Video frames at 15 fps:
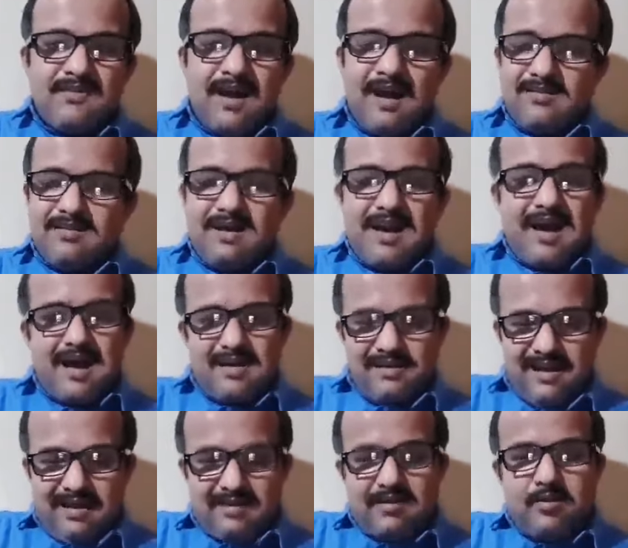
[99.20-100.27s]
حتى
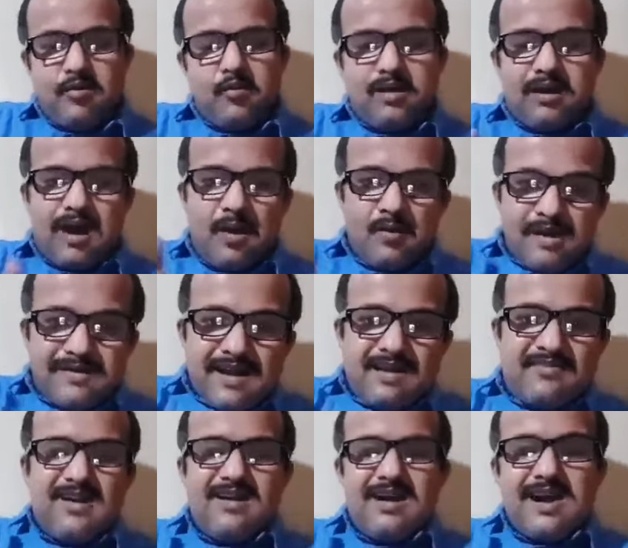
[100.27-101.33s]
يعتدلوا ويقعوا
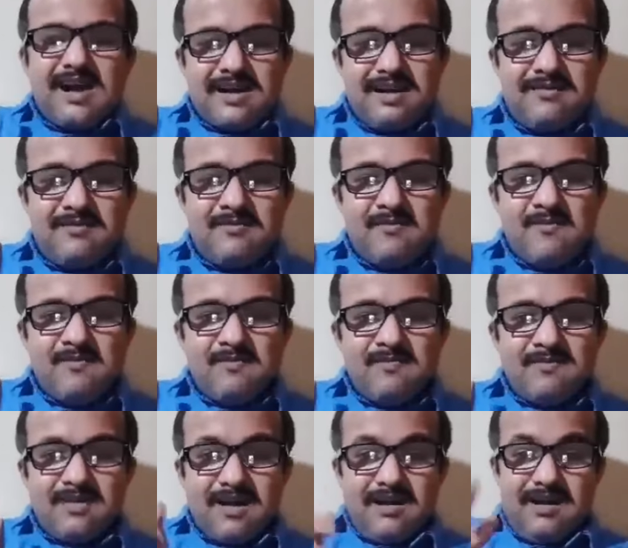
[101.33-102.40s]
رجال زي العرادة
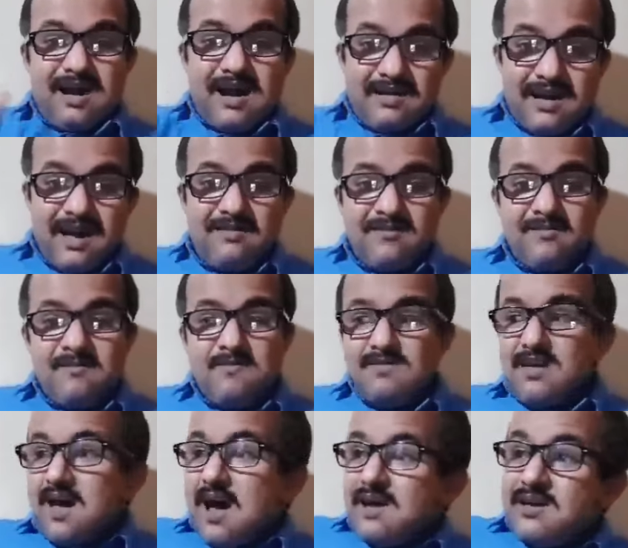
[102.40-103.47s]
العرادة
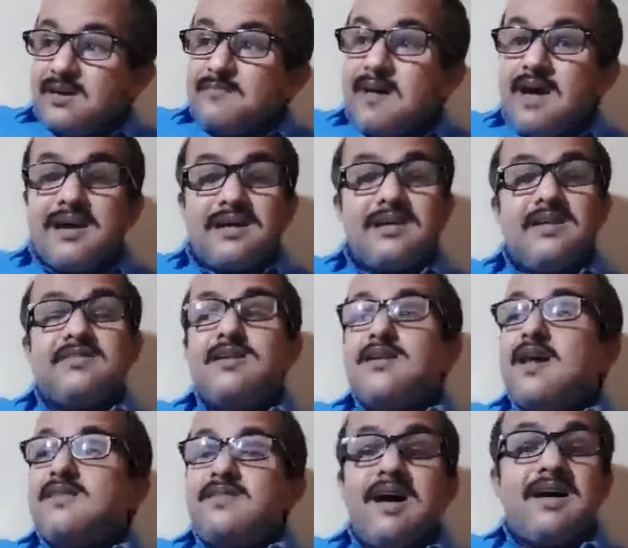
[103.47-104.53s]
قادر ما يخلص
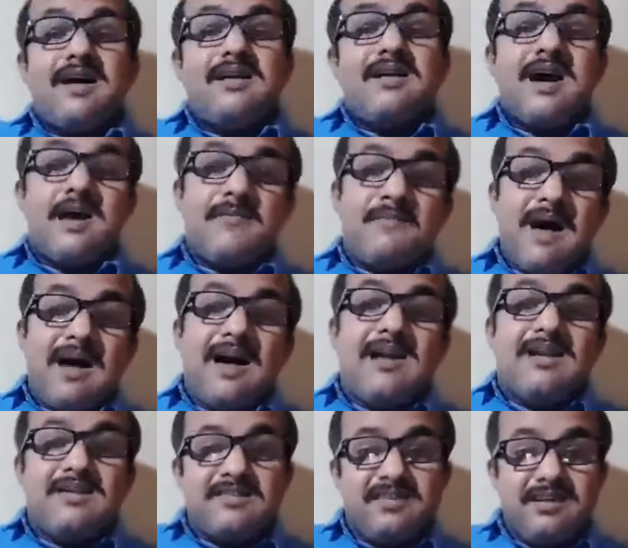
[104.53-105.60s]
الناس حق الكهرباء
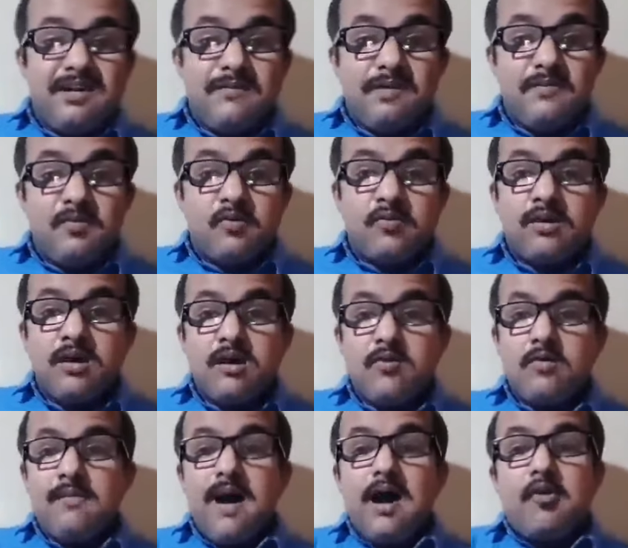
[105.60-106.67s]
خلص اللي بالبيوت
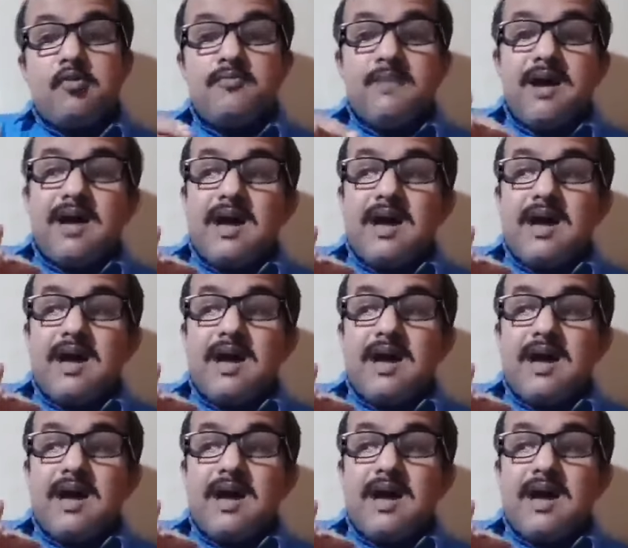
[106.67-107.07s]
ومعاكم ما